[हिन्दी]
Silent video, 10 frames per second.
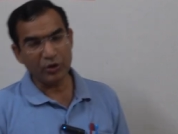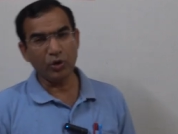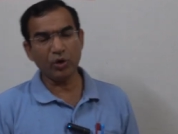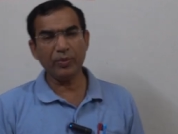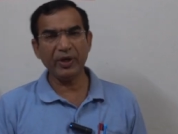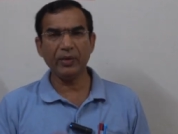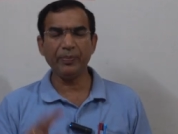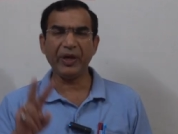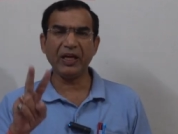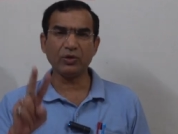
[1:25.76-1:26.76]
योग में हम
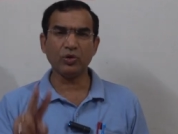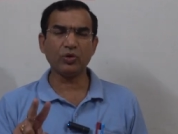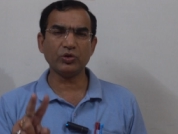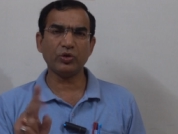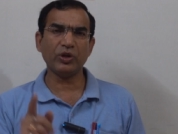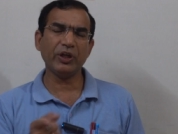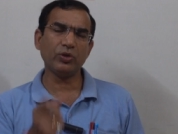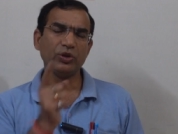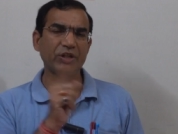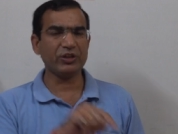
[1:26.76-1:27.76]
पहले दो को जोड़ेंगे
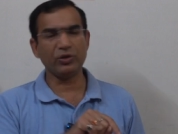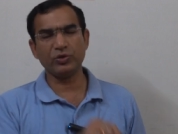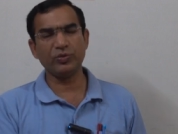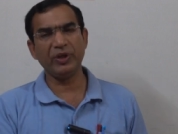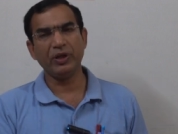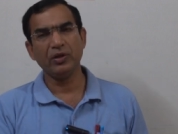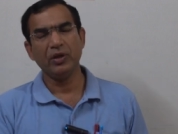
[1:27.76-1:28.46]
और तीसरी उसमें